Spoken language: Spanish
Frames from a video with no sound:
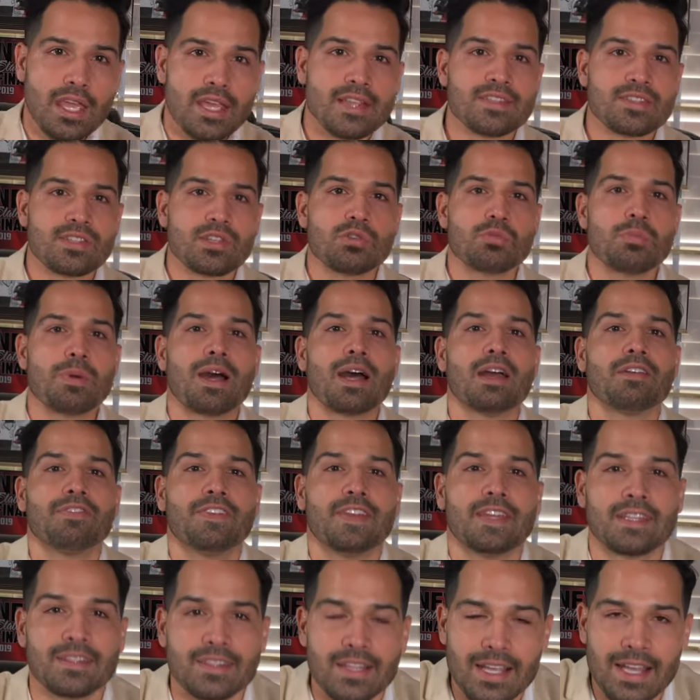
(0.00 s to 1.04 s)
¿Eso va a
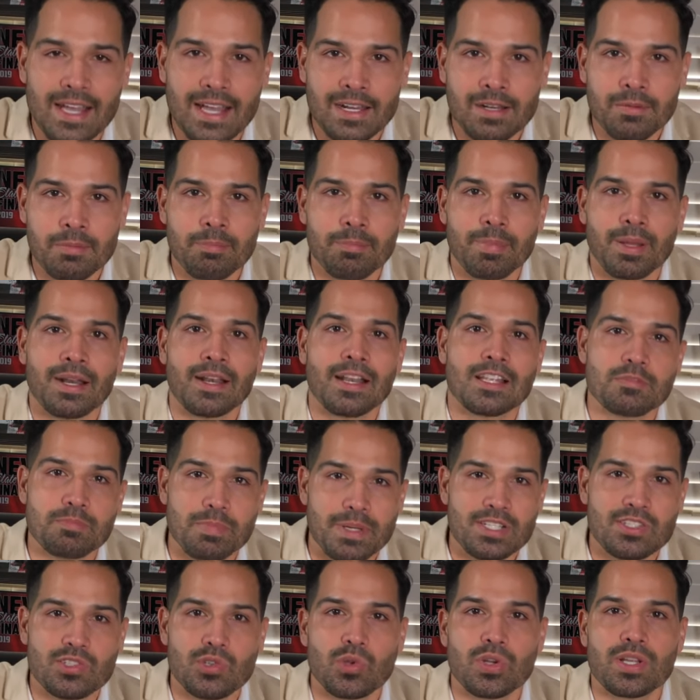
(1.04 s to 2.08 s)
afectar para las
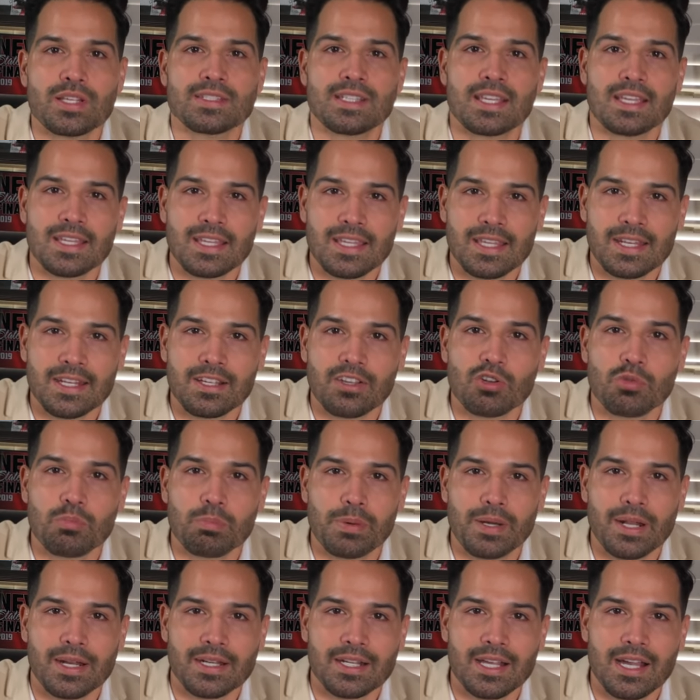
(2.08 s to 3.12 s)
personas que quieren
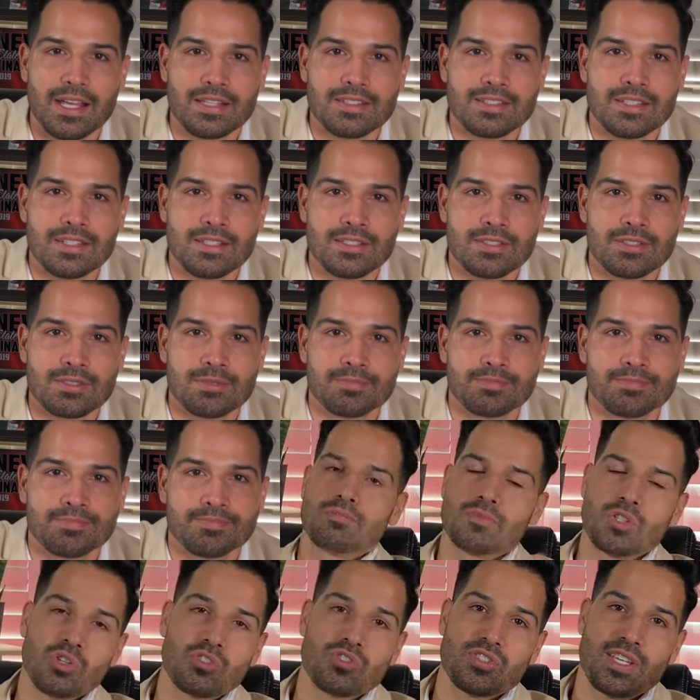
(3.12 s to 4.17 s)
comprar casas?
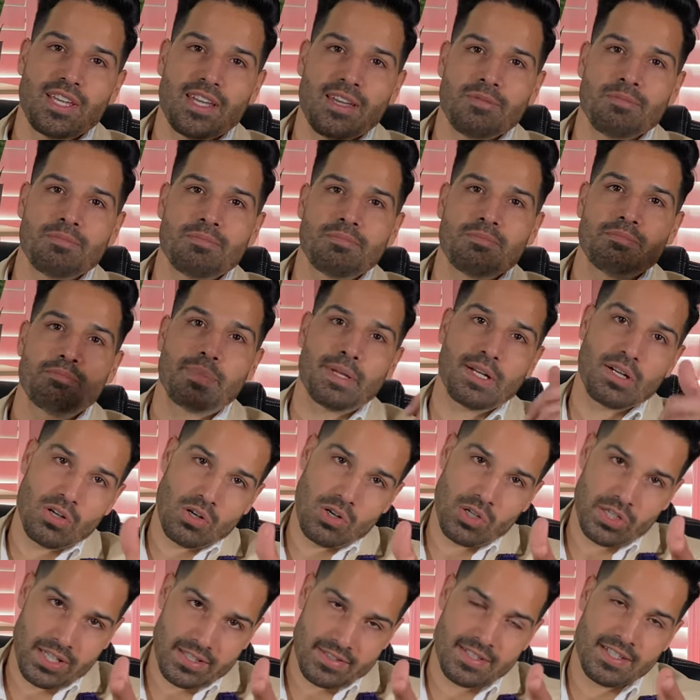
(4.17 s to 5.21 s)
No sé, pero
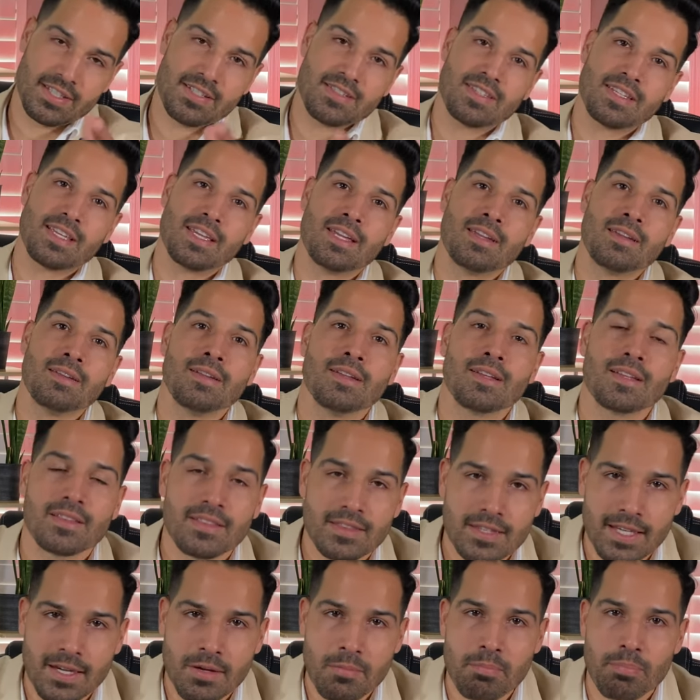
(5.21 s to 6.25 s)
lo que sí sé,
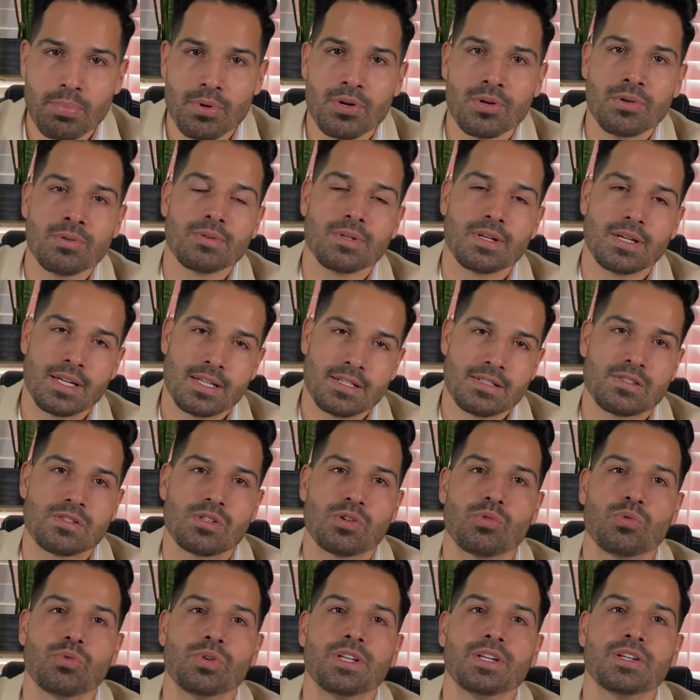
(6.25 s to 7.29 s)
tiempo es lo
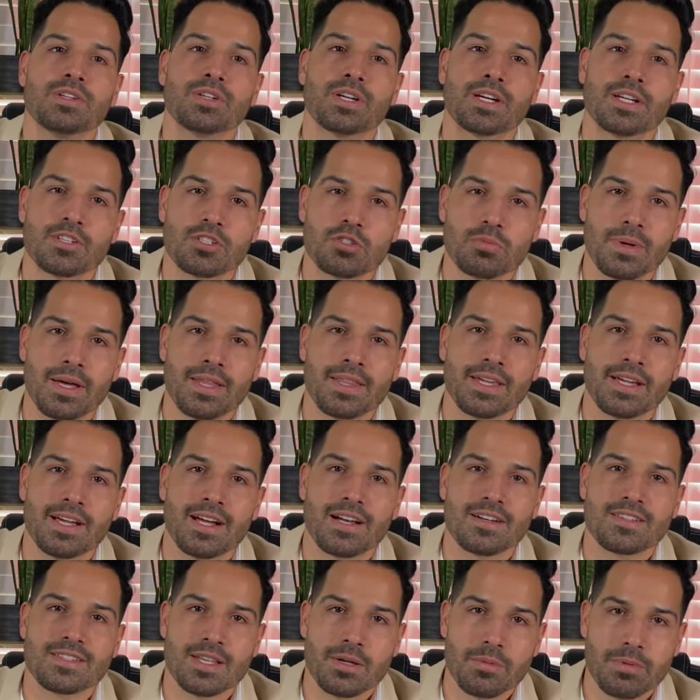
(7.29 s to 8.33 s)
único que nos va a
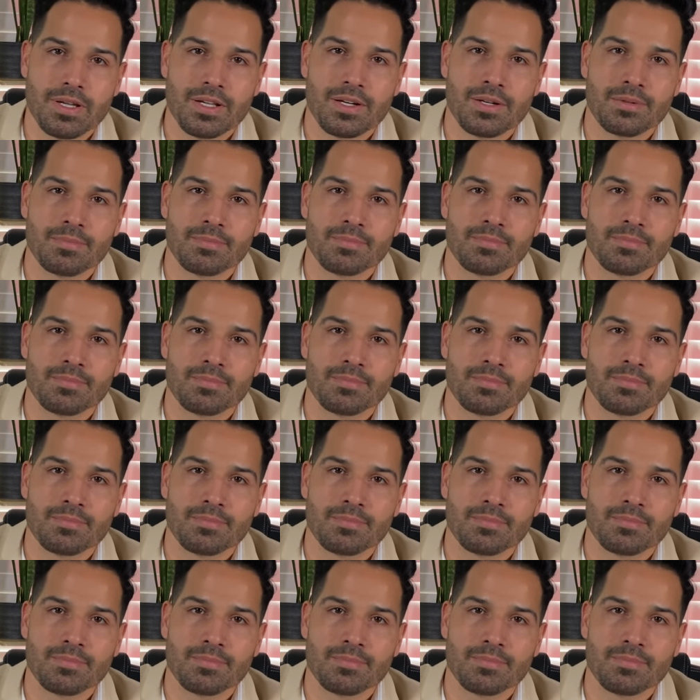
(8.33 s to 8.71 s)
dejar saber.